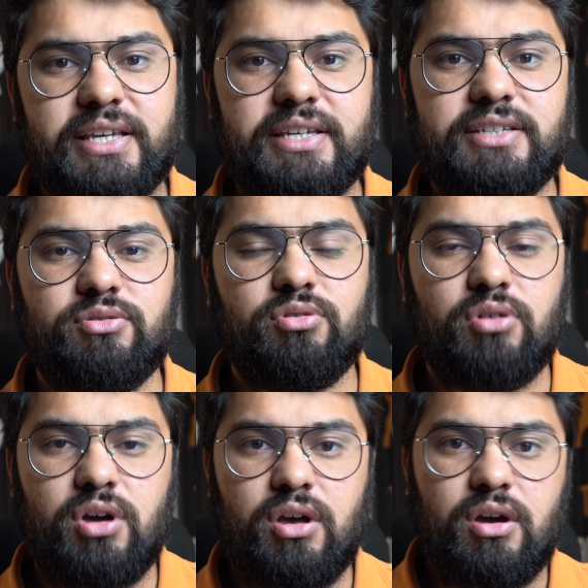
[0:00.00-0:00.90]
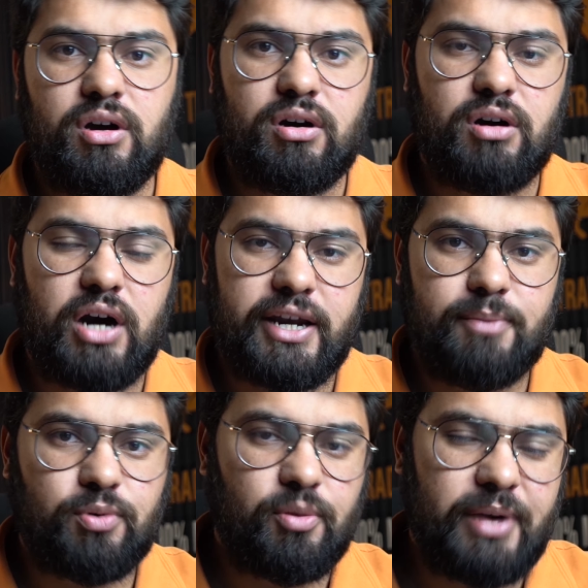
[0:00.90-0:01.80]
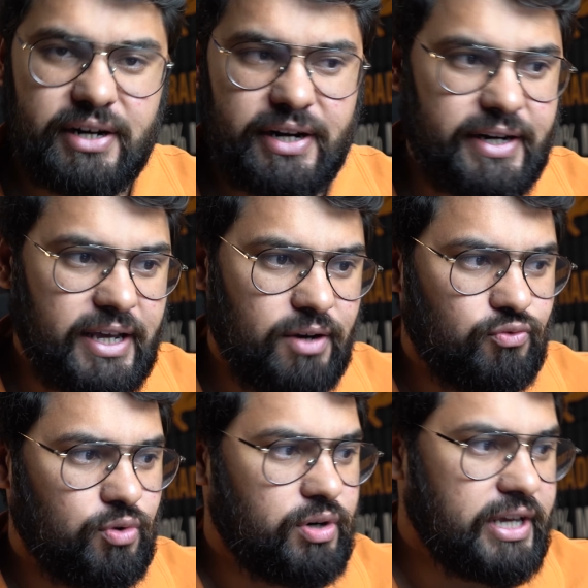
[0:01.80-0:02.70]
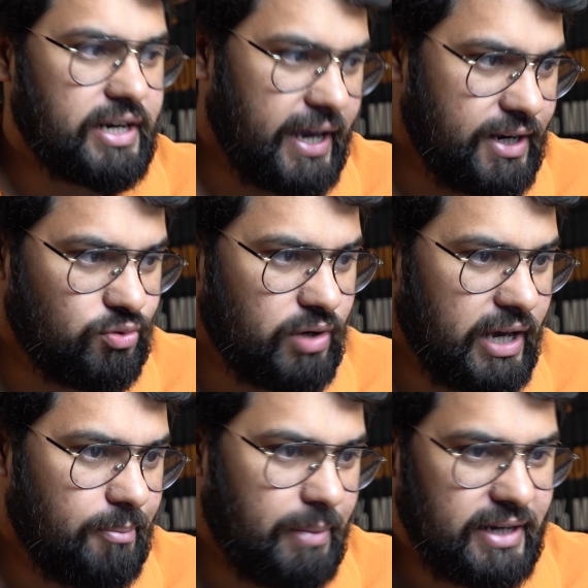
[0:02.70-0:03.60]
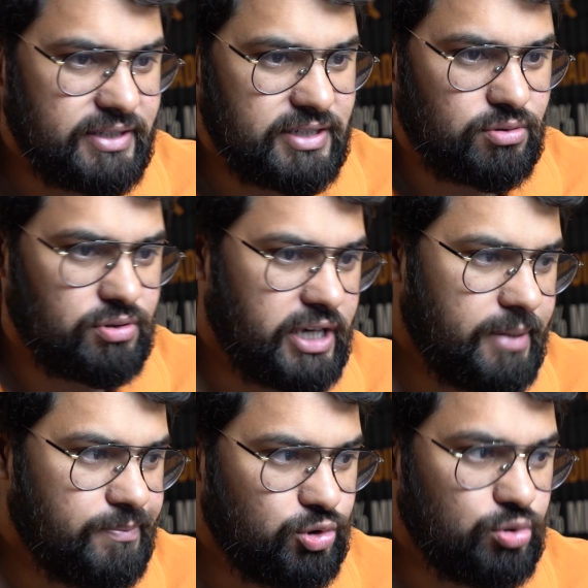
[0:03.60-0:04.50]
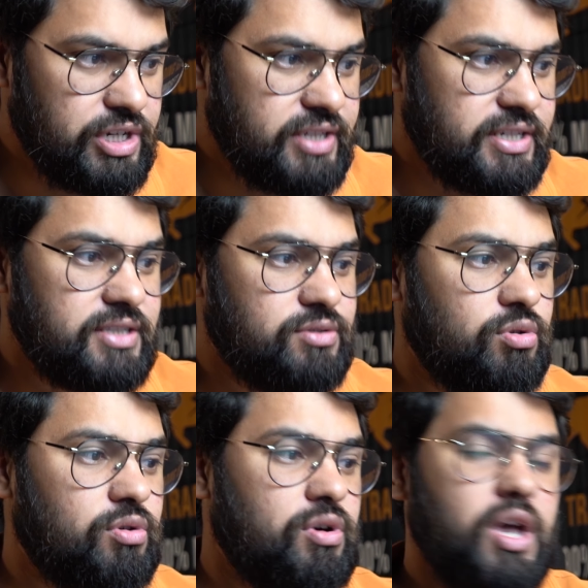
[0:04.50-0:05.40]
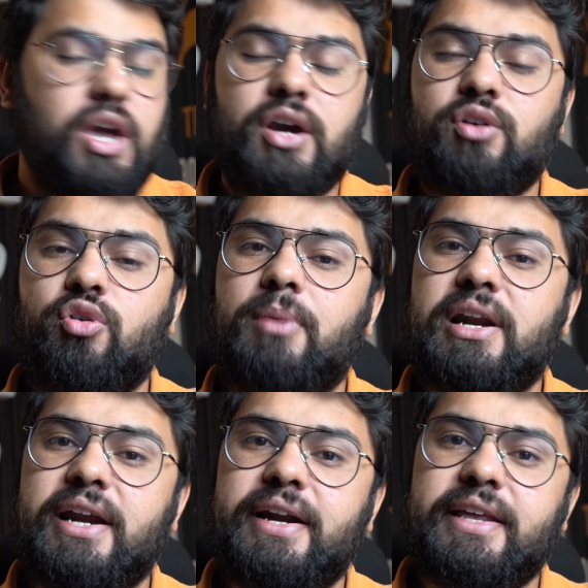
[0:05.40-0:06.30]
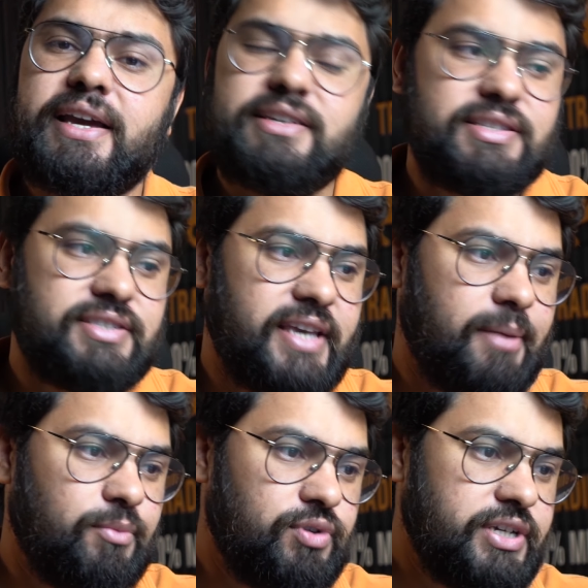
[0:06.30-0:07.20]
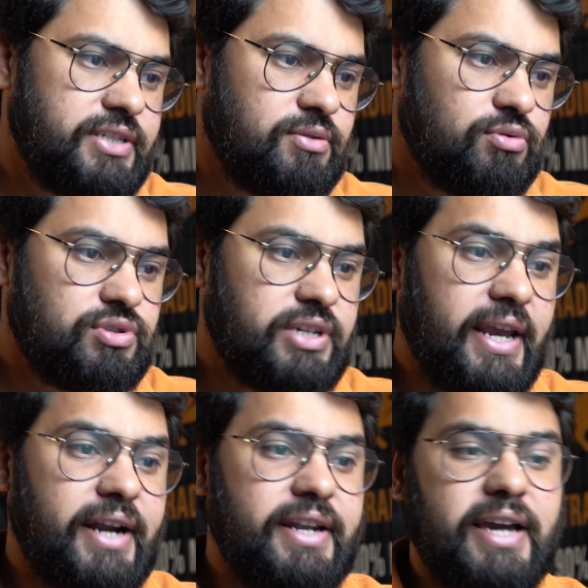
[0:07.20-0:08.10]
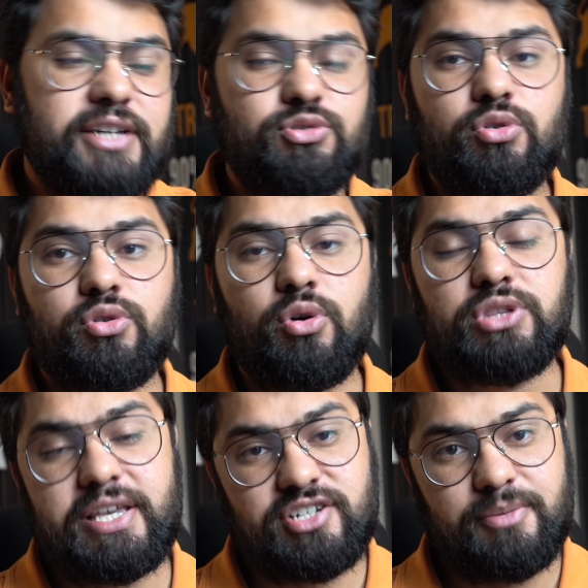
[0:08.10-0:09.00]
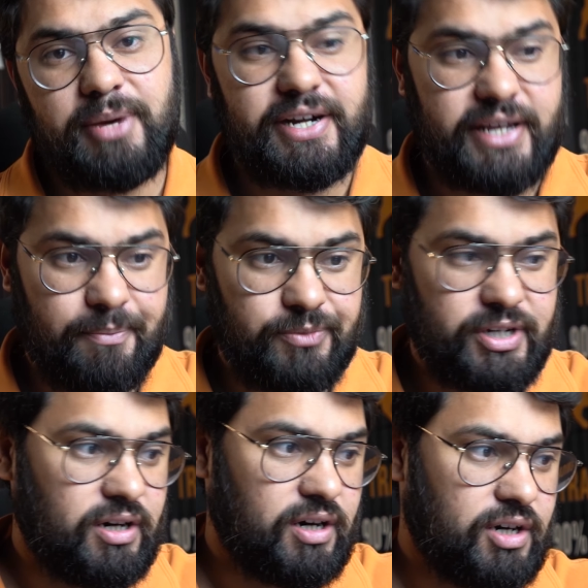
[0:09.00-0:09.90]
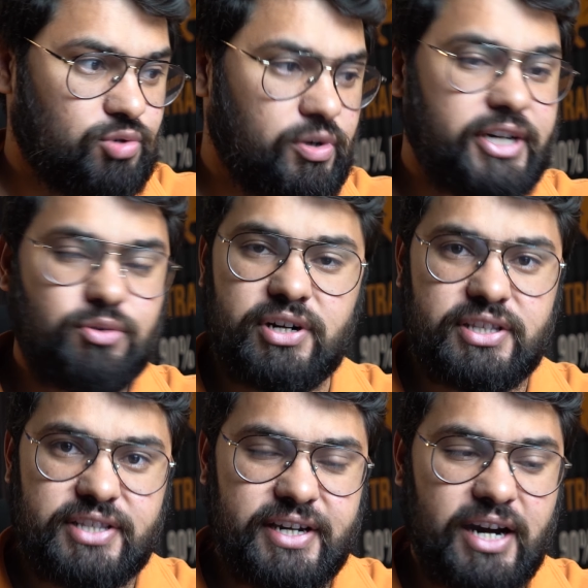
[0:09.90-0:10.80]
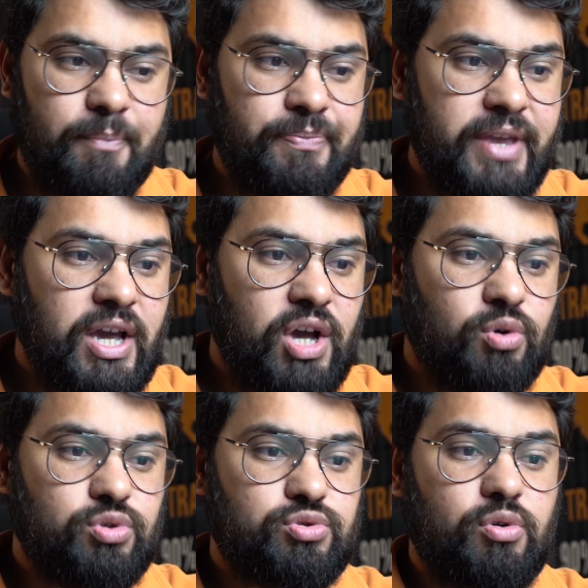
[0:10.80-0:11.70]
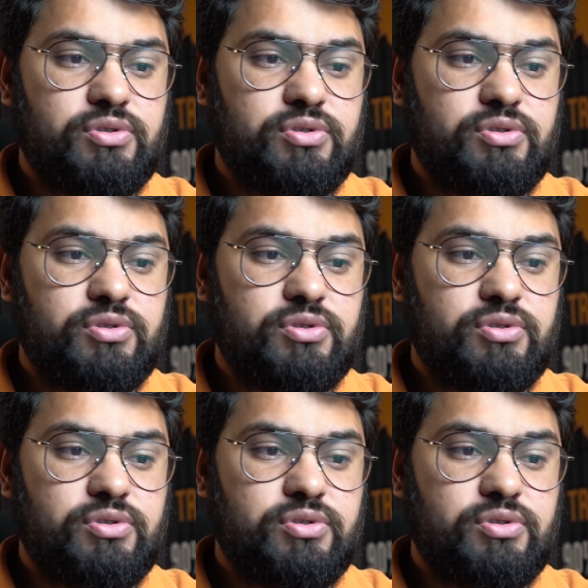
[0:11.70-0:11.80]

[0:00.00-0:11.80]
है कि जो अनएम्प्लॉयमेंट रेट है वो डिक्लाइन हुआ है पहली चीज़ तो ये दूसरी चीज़ जो ग्लोबल रेटिंग एजेंसी है मूडीज़ उसने इंडिया की जो ग्रोथ एस्टिमेट है ट्वेंटी ट्वेंटी थ्री का उसको